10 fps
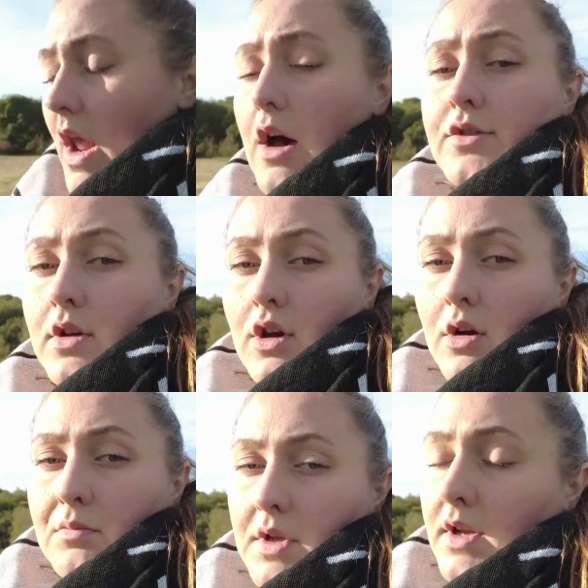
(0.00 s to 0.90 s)
nach Hause
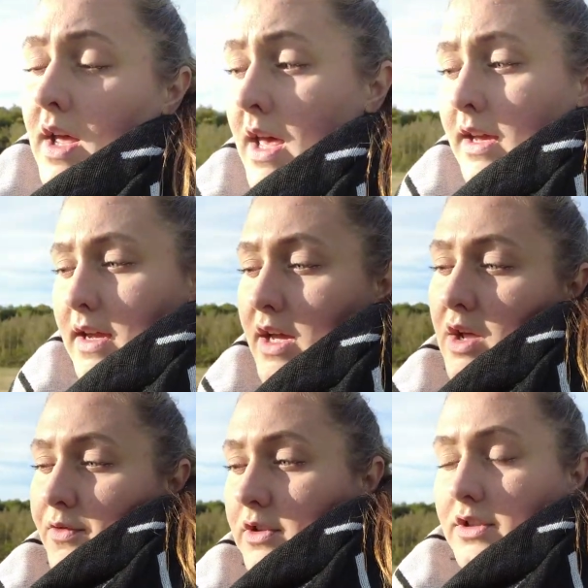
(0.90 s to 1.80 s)
gekommen bin.
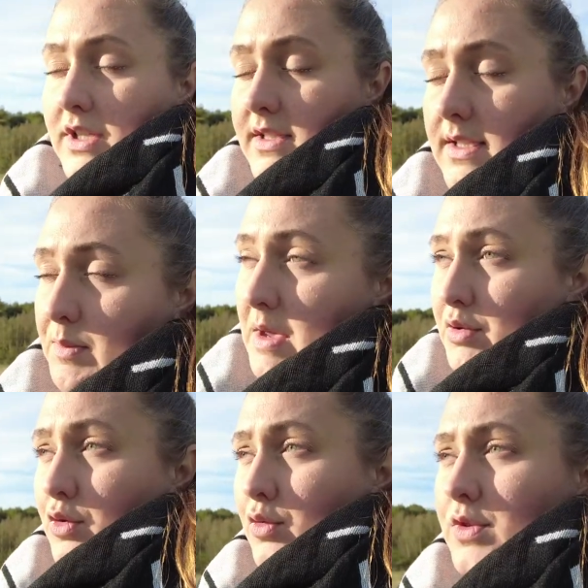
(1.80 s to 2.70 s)
Keiner von uns hat sie mehr
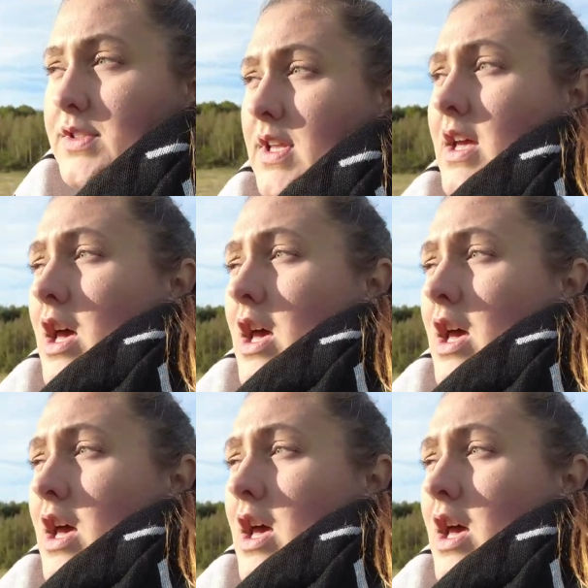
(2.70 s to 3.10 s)
begrüßt.